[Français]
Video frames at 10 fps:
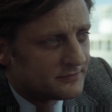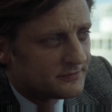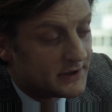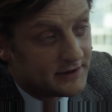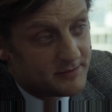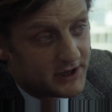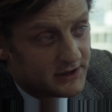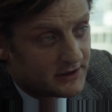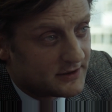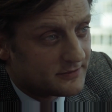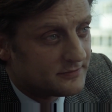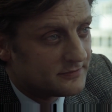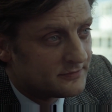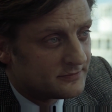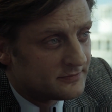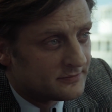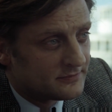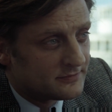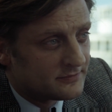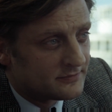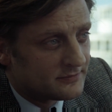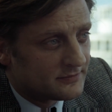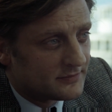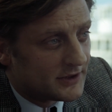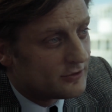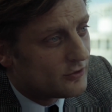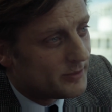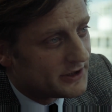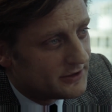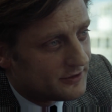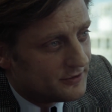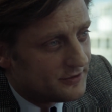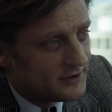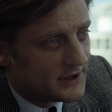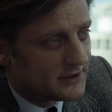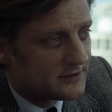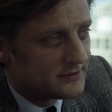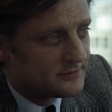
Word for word: Et les Américains. Et nos compatriotes du SDEC.